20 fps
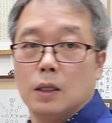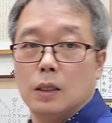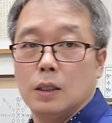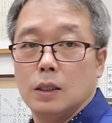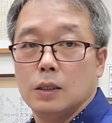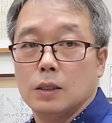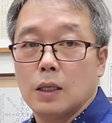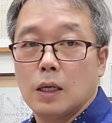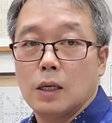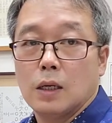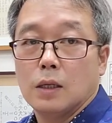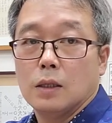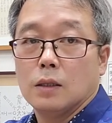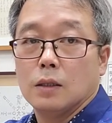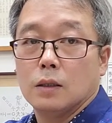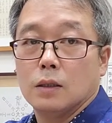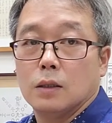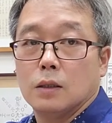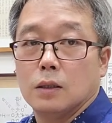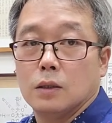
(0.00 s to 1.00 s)
이
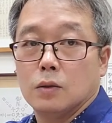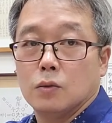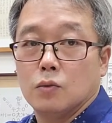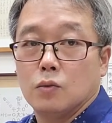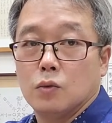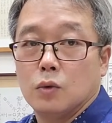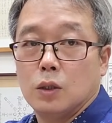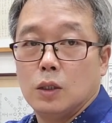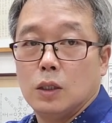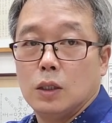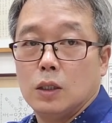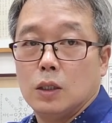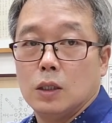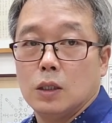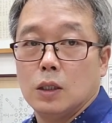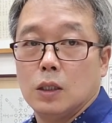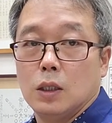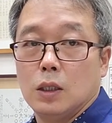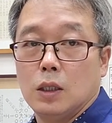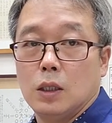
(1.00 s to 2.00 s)
삼각근은 우리
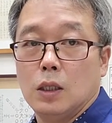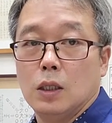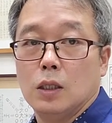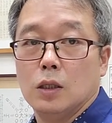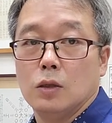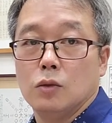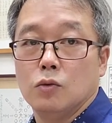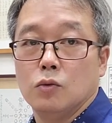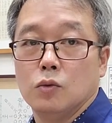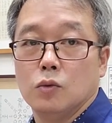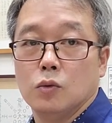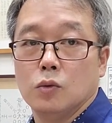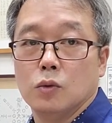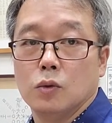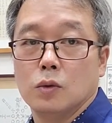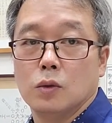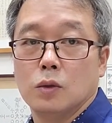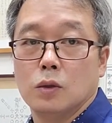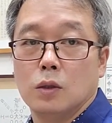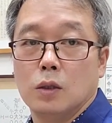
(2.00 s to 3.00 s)
이
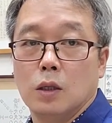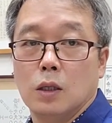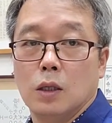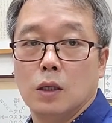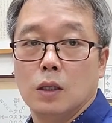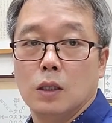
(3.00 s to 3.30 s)
근육을